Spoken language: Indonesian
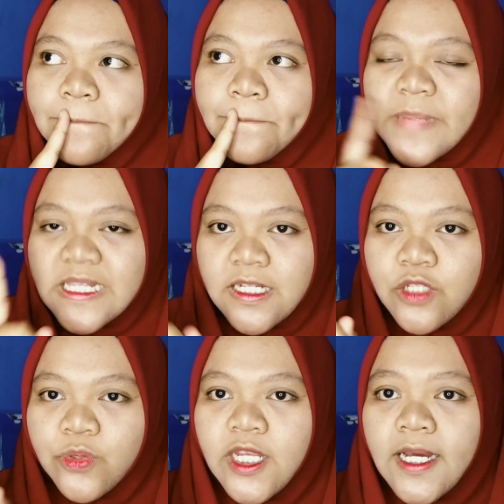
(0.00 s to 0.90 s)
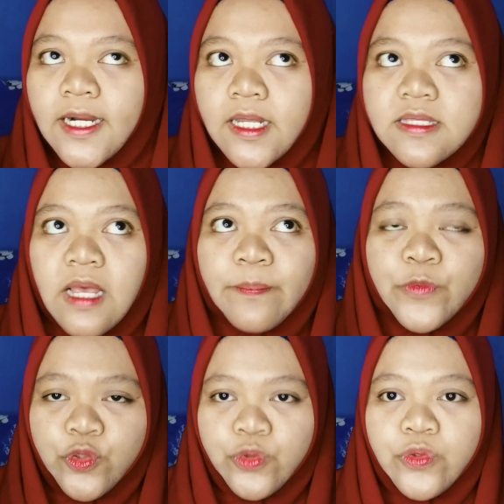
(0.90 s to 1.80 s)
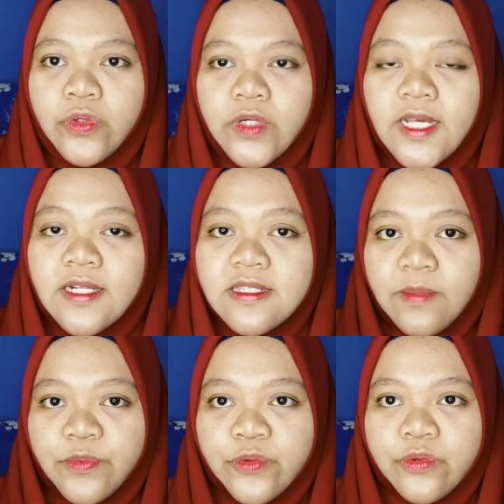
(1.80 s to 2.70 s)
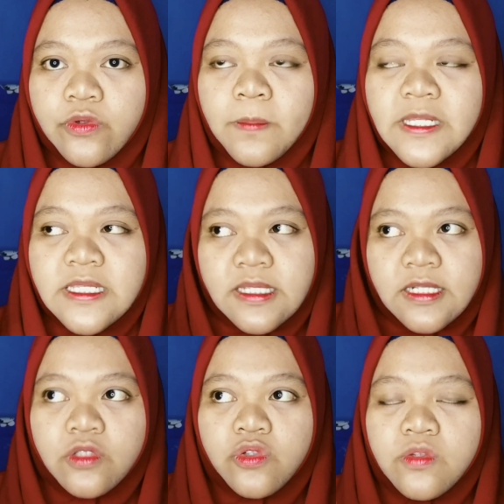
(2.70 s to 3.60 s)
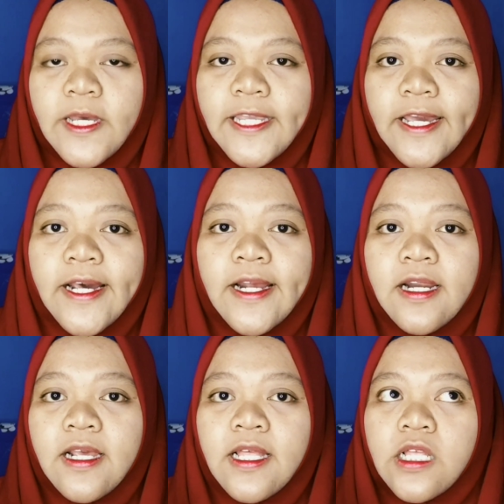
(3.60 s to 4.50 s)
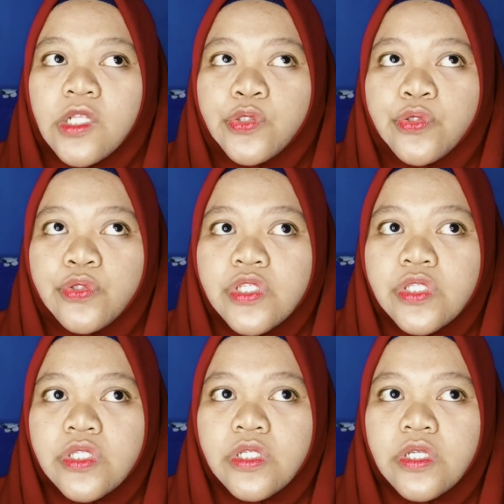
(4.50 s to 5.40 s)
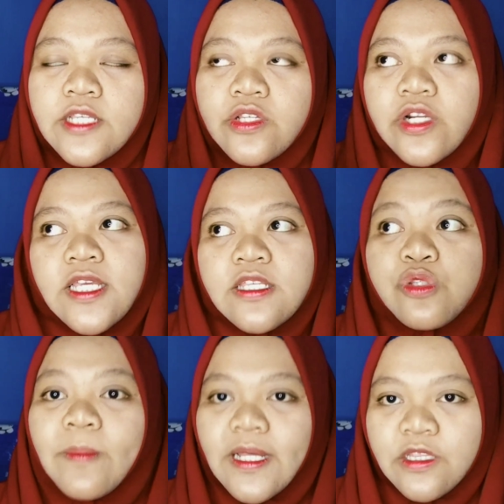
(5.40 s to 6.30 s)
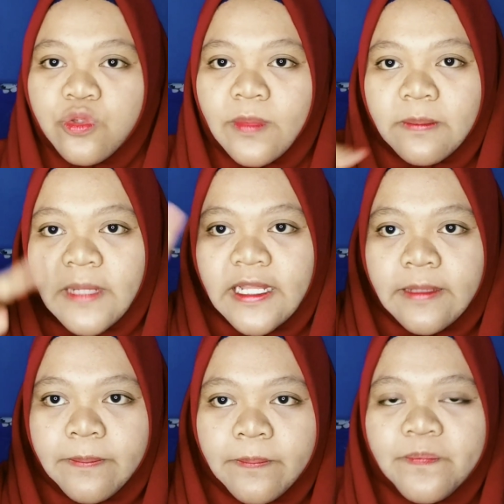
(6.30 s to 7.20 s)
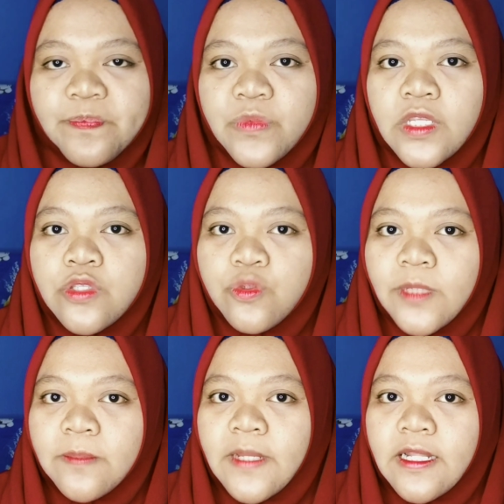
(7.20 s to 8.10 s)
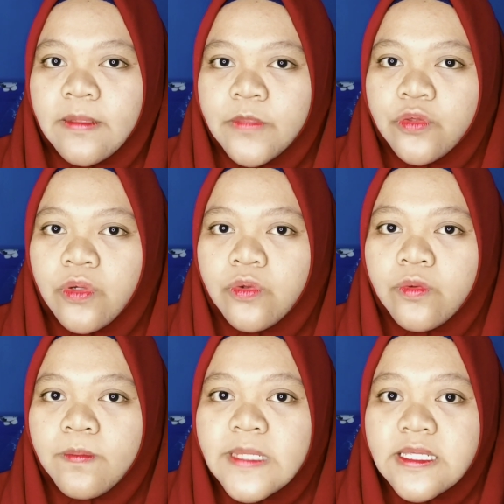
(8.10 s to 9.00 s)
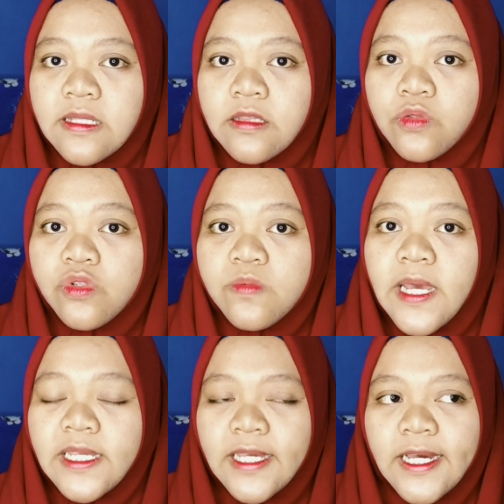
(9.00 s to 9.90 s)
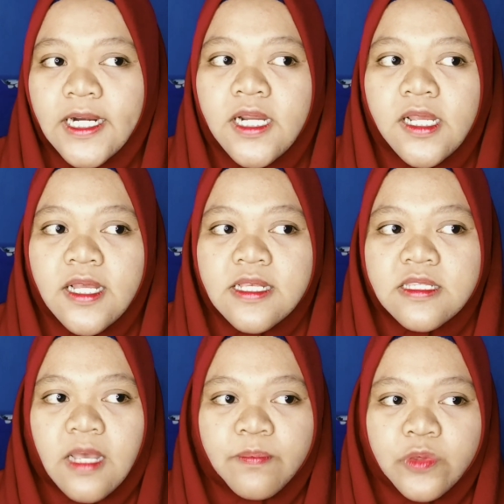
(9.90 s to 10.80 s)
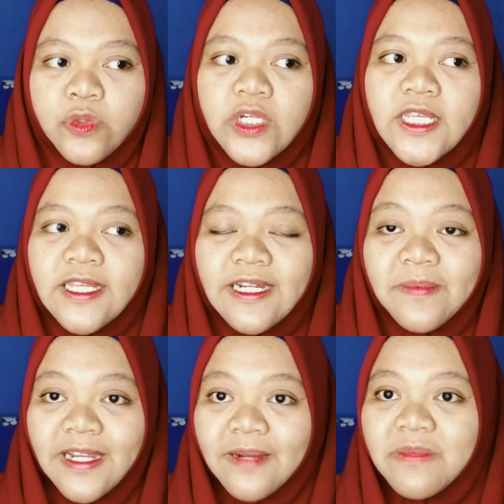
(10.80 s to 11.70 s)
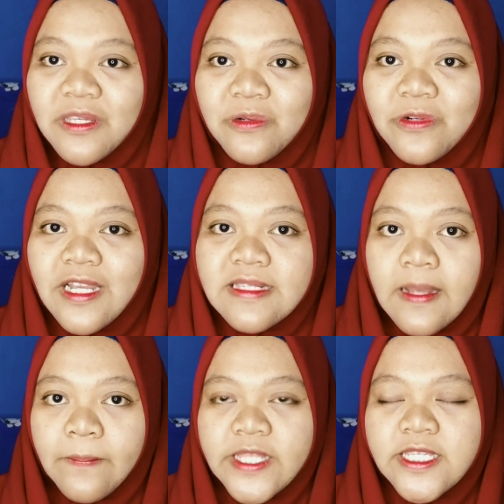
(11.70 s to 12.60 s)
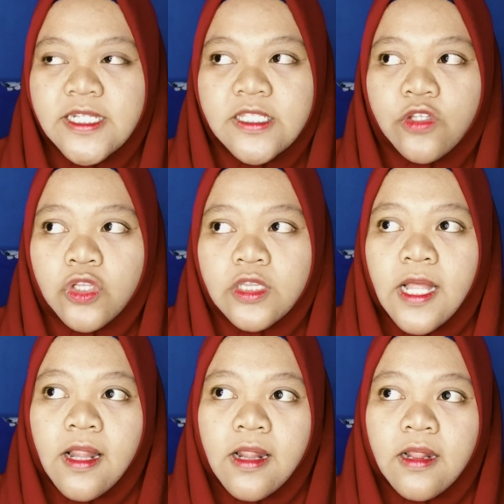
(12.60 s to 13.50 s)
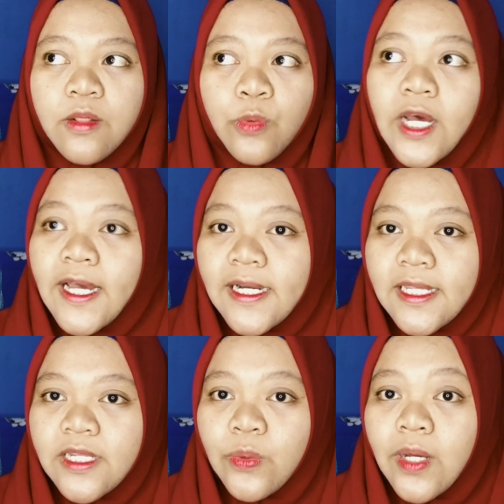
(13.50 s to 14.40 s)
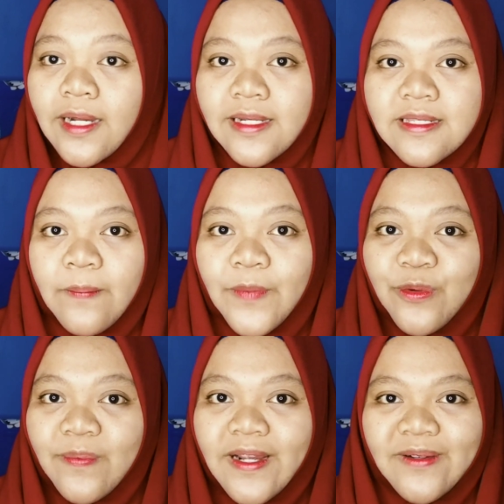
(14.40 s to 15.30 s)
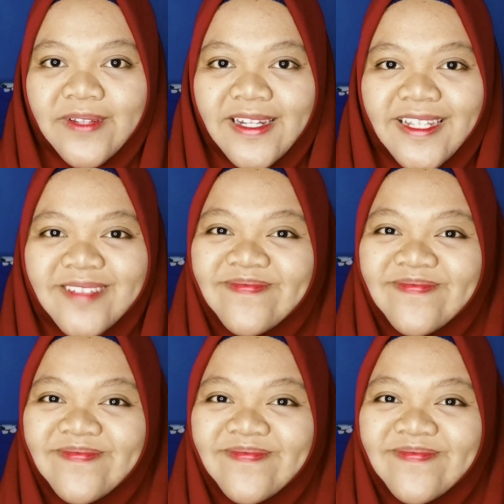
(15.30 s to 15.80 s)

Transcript: pesan itu di hari Sabtu di hari Sabtu pesan terus bayar terus eh sorry Jumat Jumat malam Jumat malam itu aku pesen terus bayar Sabtu dikirim dan Minggu udah sampai jadi total dua hari dua hari sampai rumah aku ini